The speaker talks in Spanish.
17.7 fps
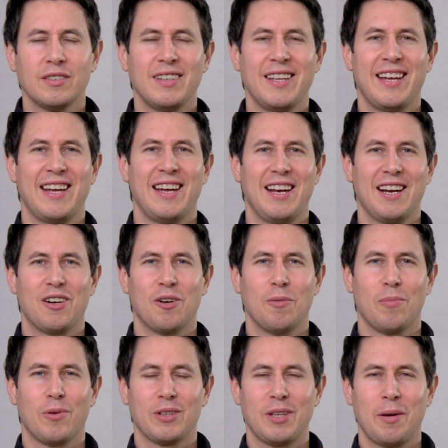del
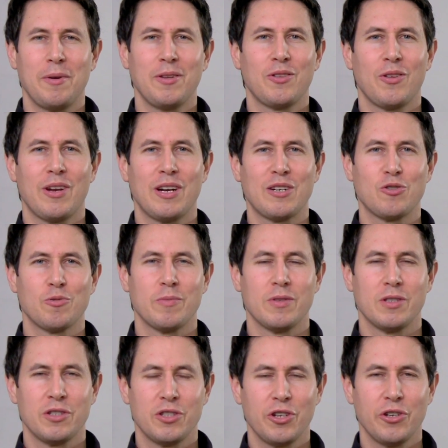comportamiento de la
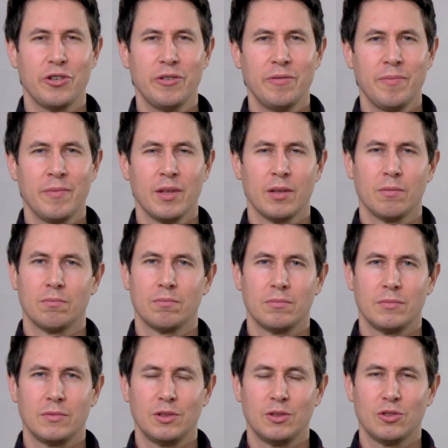suspensión,
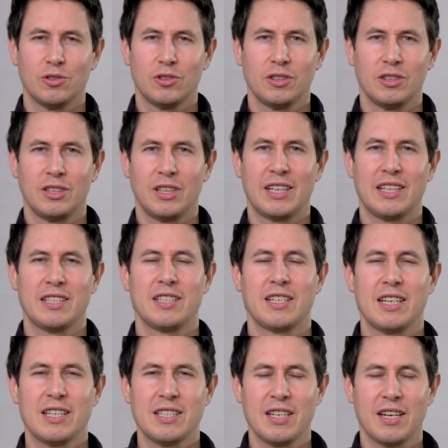y no sé si
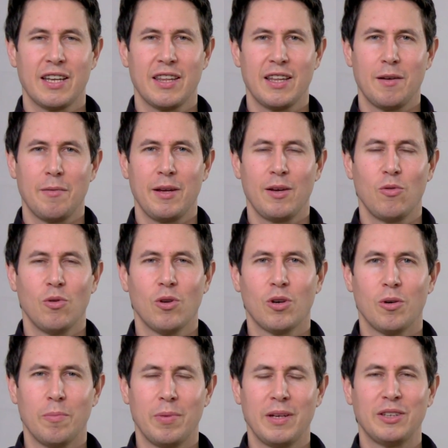casi casi que del vehículo
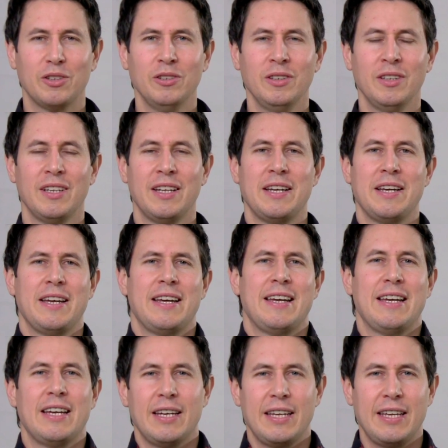completo,
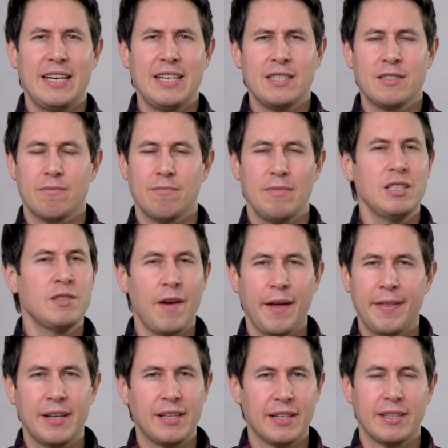y es, es
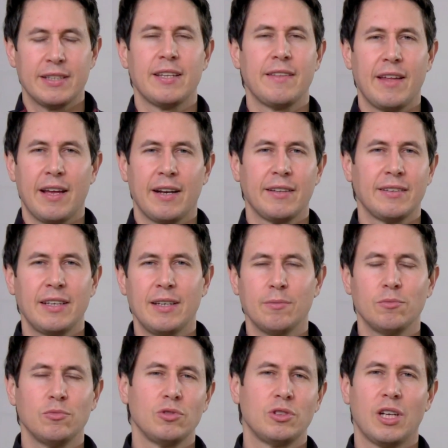fácil de entender,
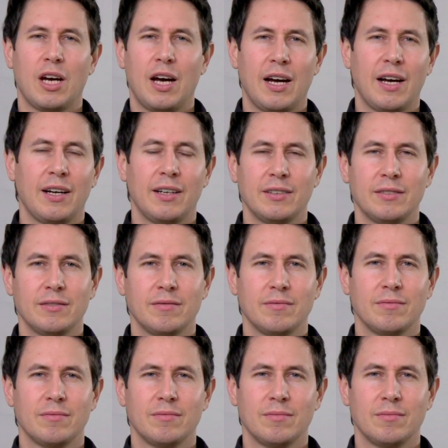tiene mucho
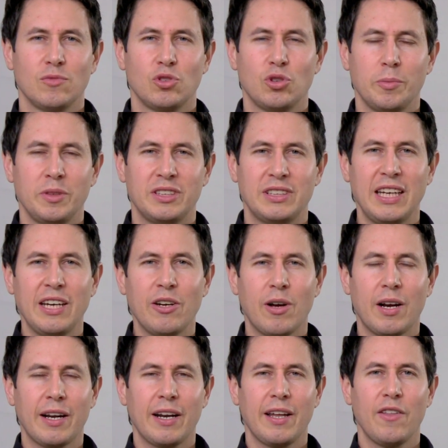
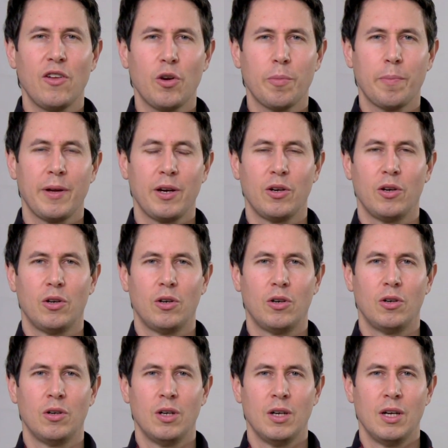misterio alrededor,
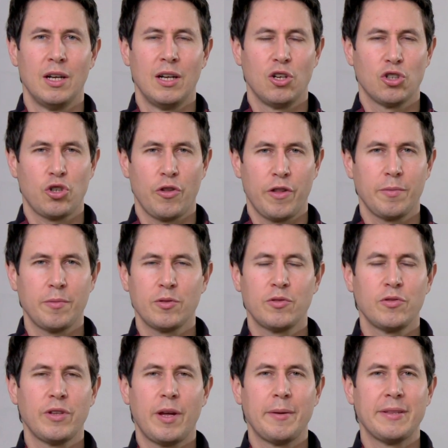pero los
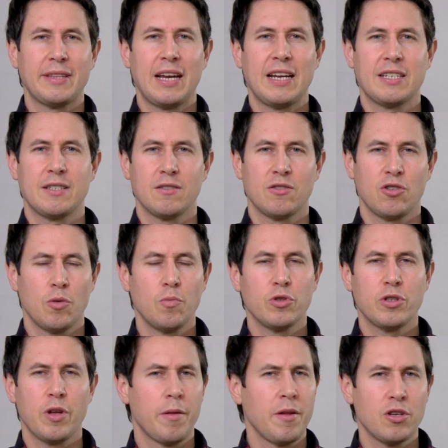conceptos fundamentales son
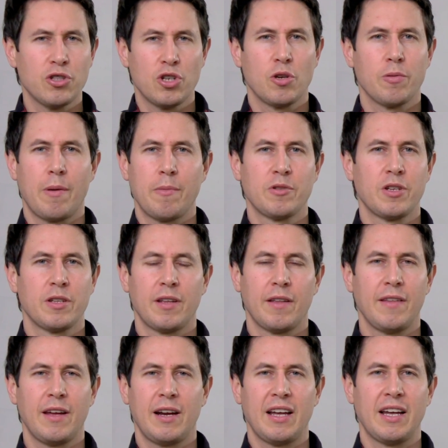muy sencillos y los vamos a
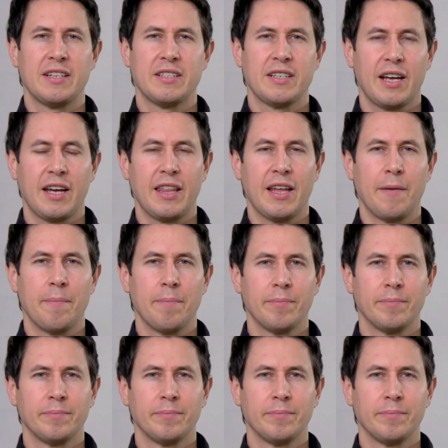entender enseguida.